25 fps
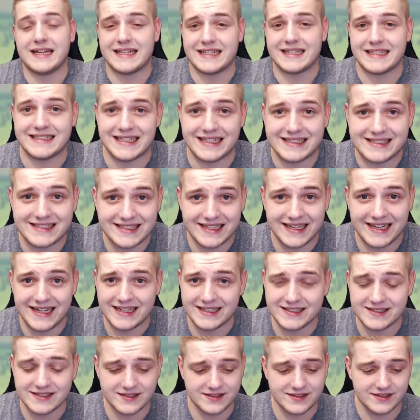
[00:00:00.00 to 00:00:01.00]
Das
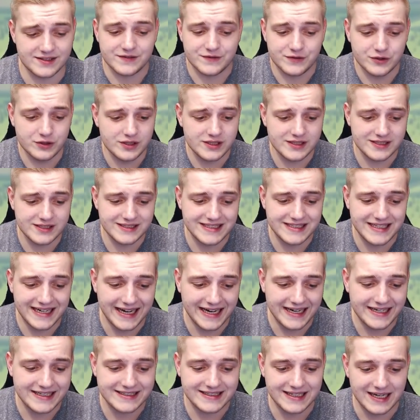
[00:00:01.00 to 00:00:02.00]
erste wird es
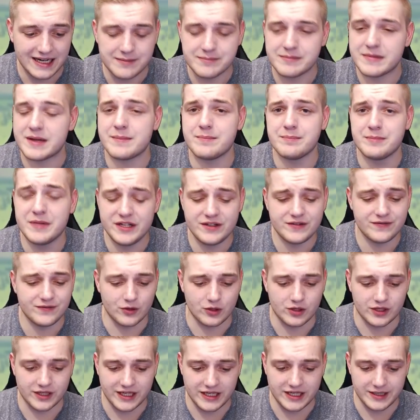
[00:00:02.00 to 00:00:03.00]
direkt am
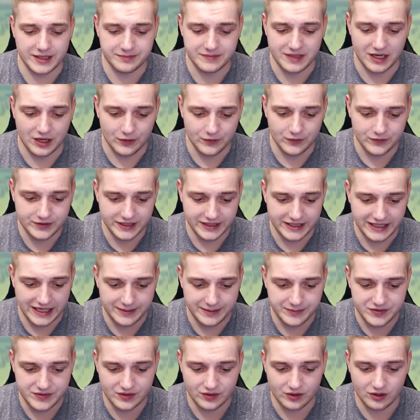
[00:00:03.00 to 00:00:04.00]
Mittwoch geben auf der
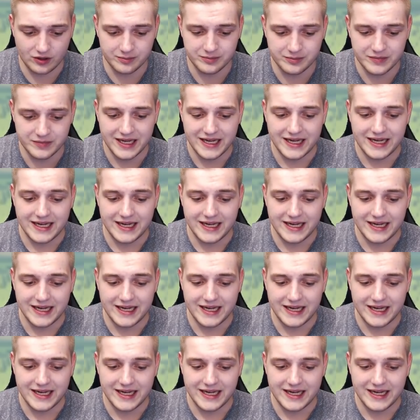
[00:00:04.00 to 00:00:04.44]
Gamescom